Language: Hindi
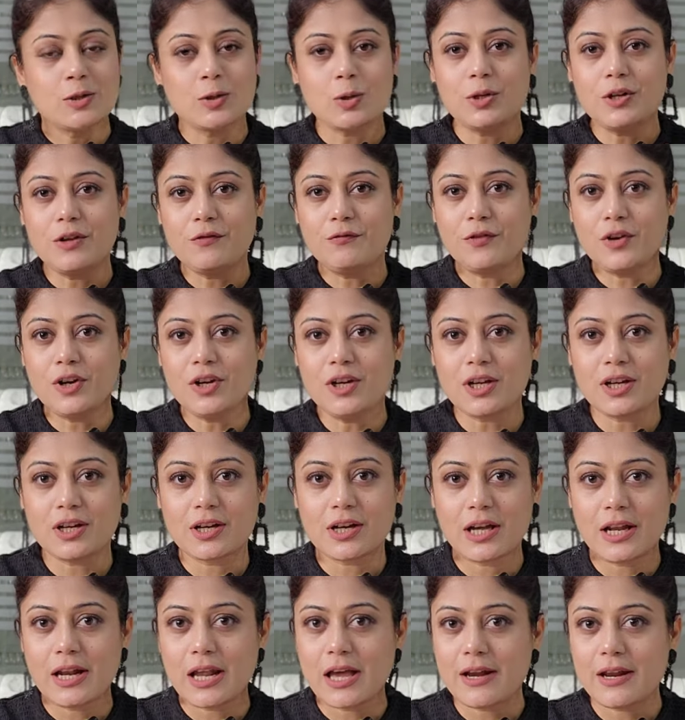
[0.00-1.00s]
सो डिफरेंट
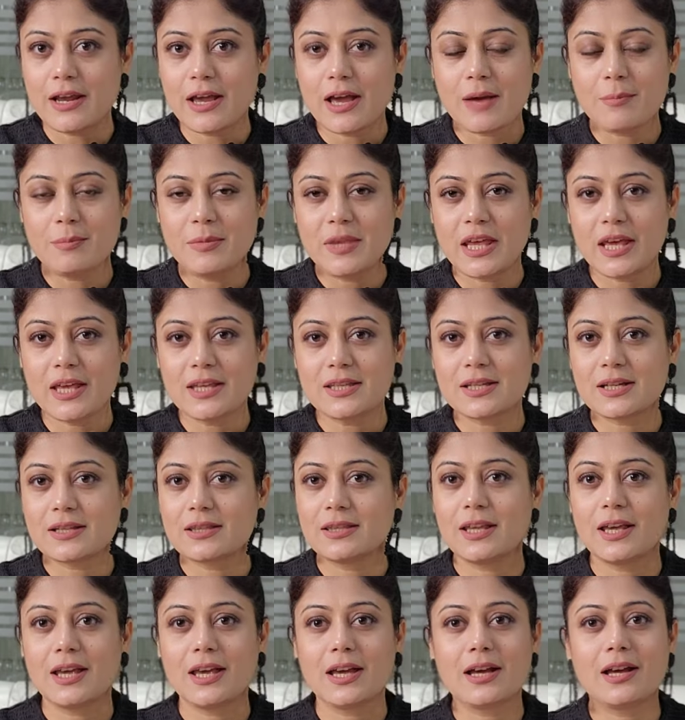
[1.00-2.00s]
कलर है आप देख
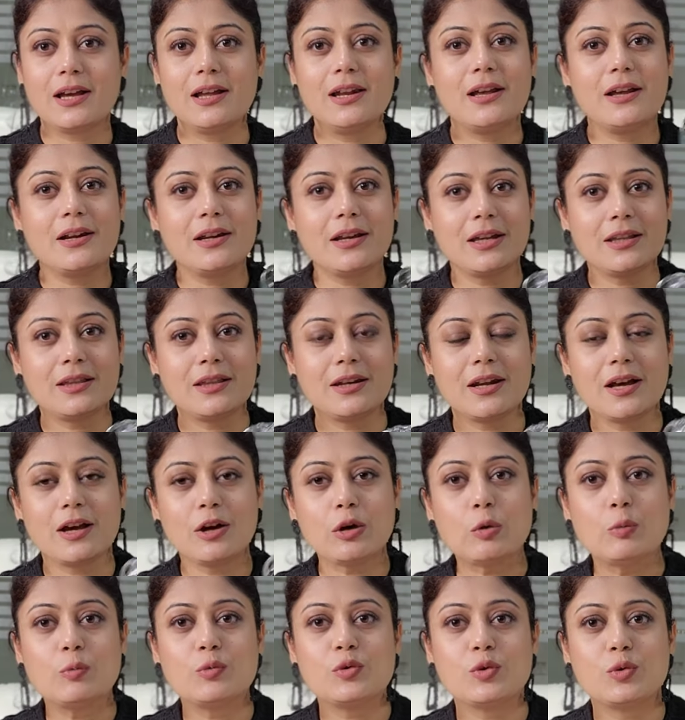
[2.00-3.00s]
सकते हैं कलर
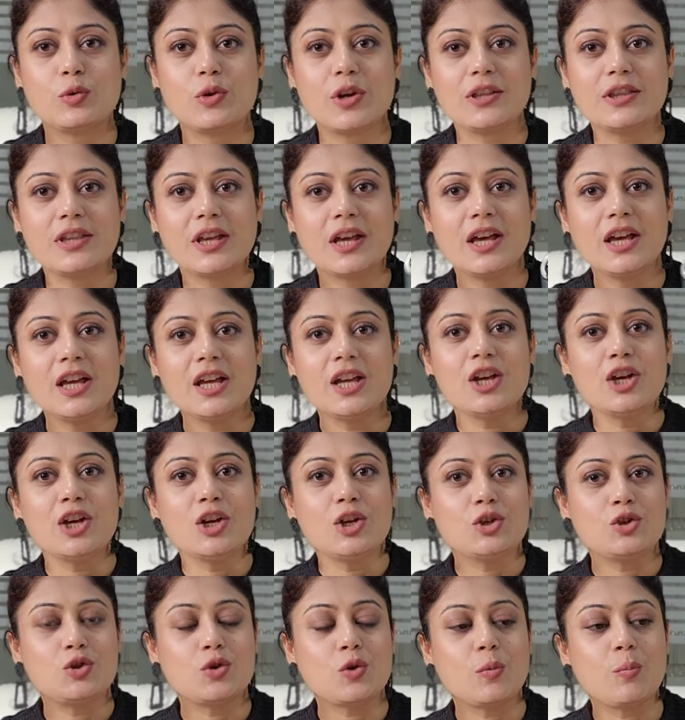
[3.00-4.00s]
कितना खूबसूरत है
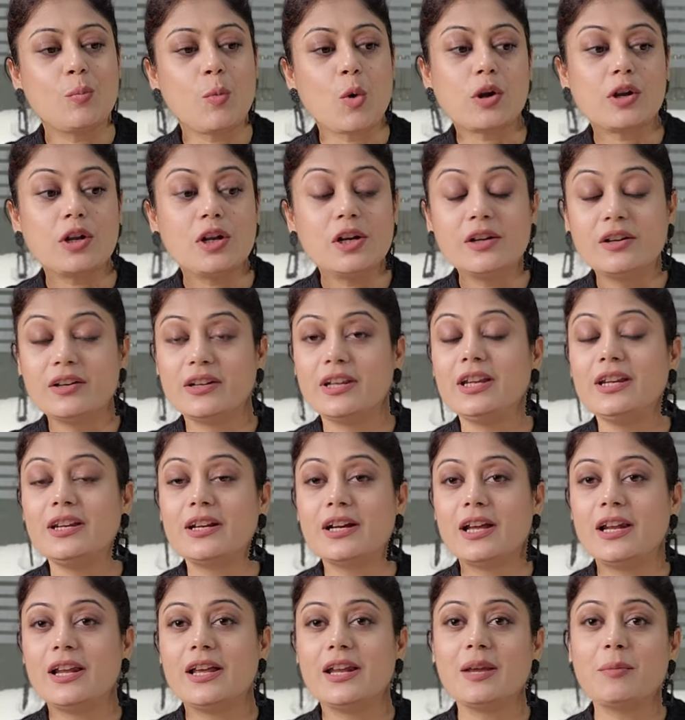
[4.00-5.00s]
जो बॉटल
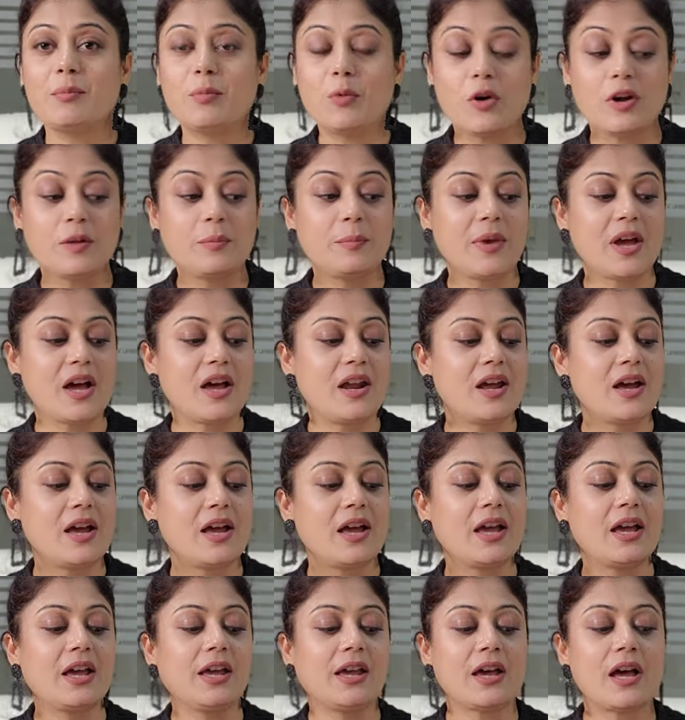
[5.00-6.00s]
ग्रीन कलर है बहुत प्यारा
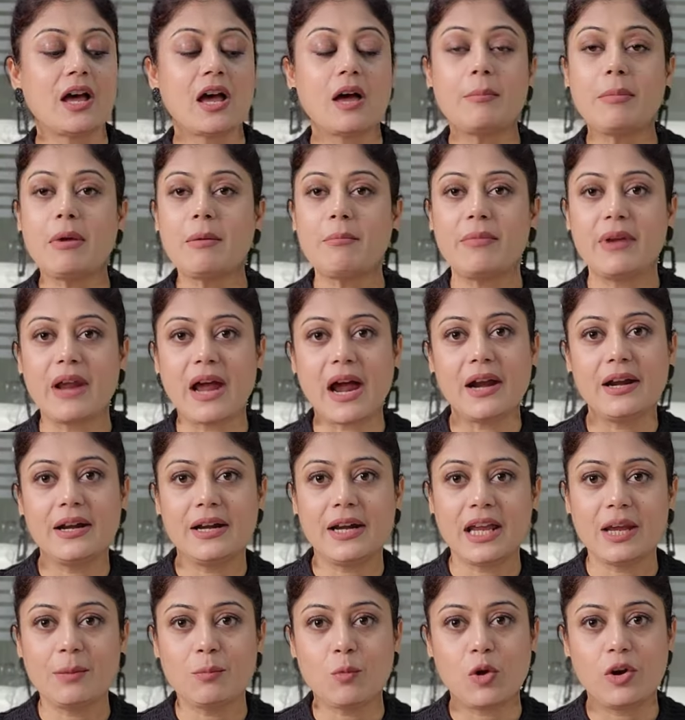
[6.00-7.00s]
है यहाँ पे
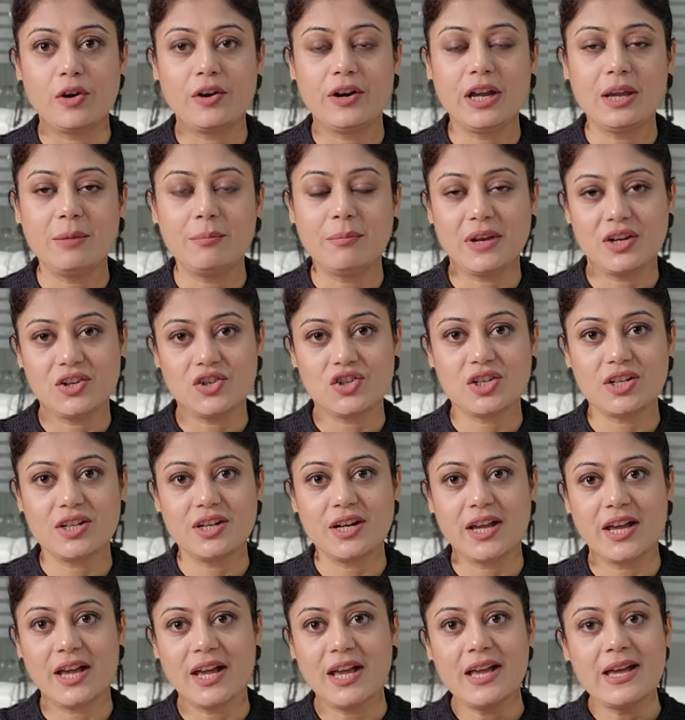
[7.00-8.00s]
ब्रांड नेम ऑलरेडी
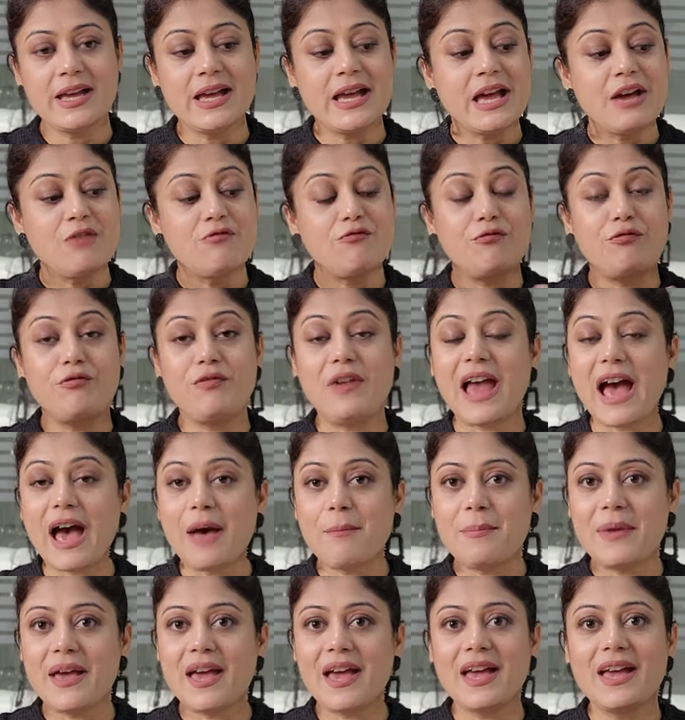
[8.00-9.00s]
मैंशनड है
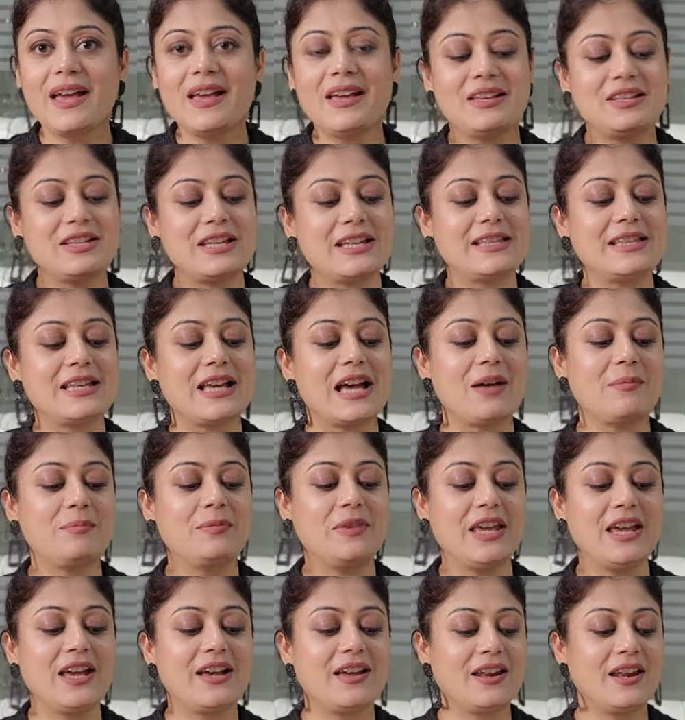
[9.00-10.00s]
फ्लैप है जैसे आप
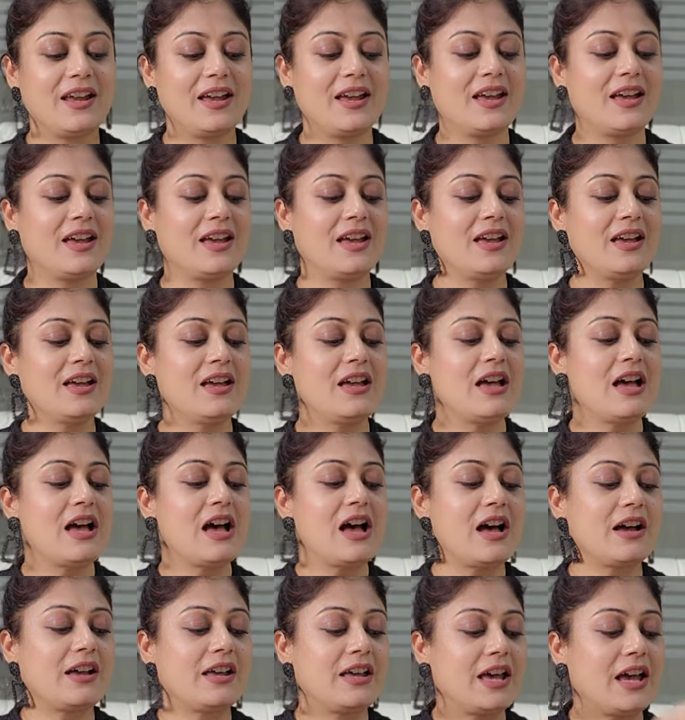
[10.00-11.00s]
देख रहे हैं
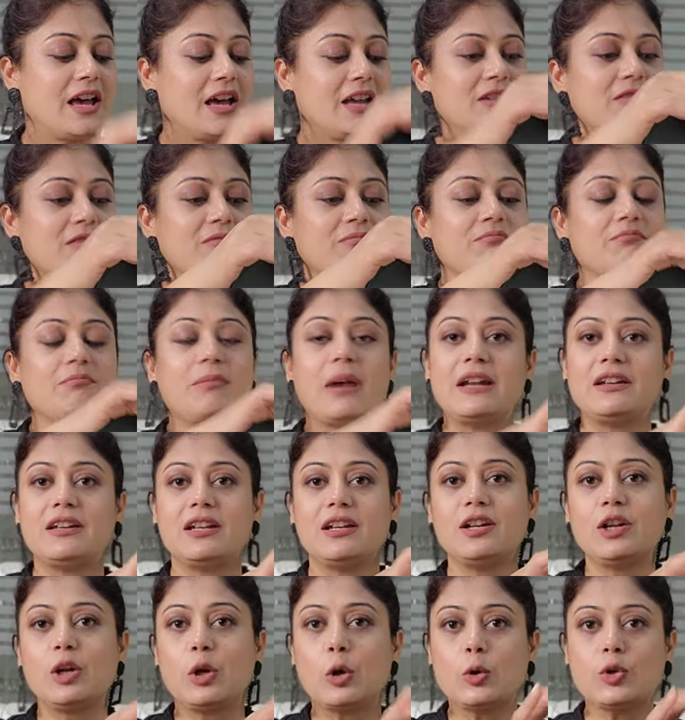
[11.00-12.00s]
अगेन
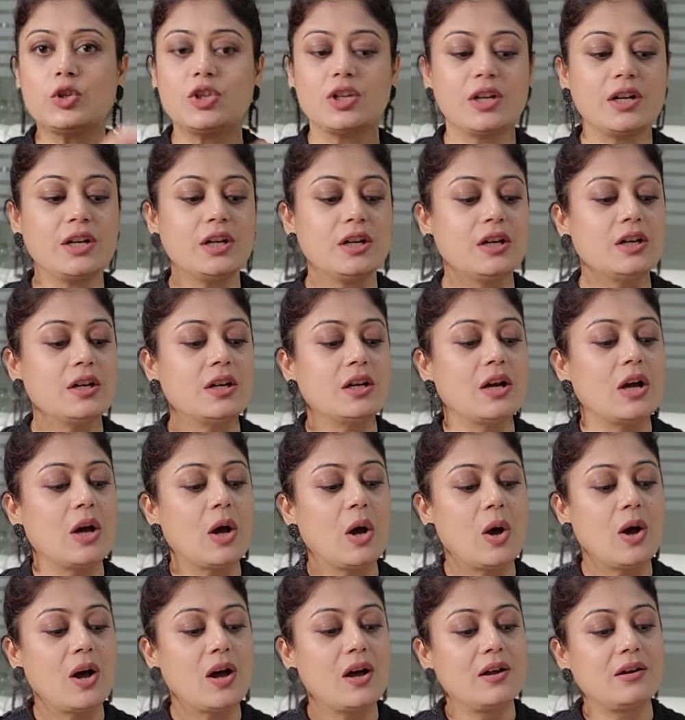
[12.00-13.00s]
बटन क्लोजर
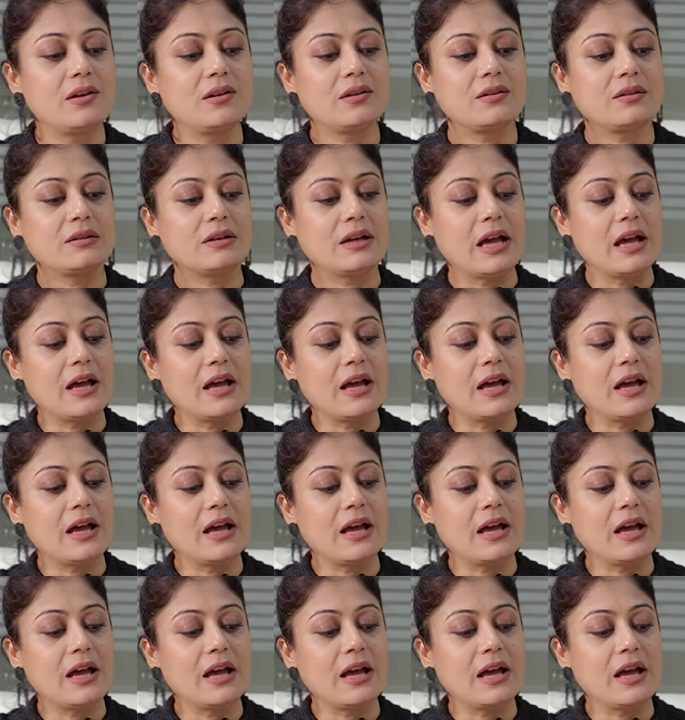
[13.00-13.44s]
और